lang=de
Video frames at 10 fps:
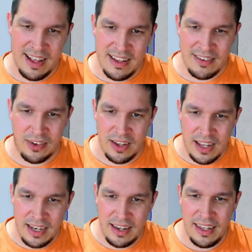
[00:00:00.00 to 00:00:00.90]
so,
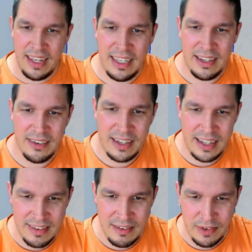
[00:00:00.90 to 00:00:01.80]
ich gehe
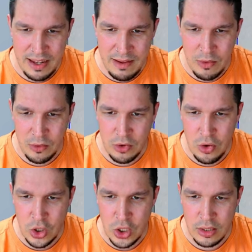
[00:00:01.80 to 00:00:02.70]
jetzt einfach her und
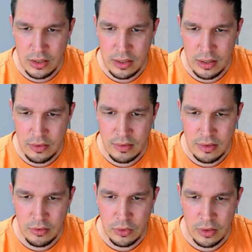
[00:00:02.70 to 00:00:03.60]
lösche aus
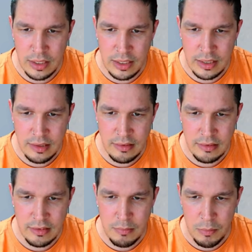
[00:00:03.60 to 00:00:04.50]
diesem Grund
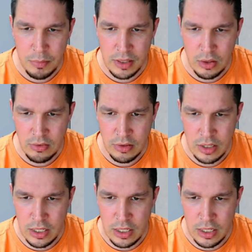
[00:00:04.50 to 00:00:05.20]
dieses Smartpad raus.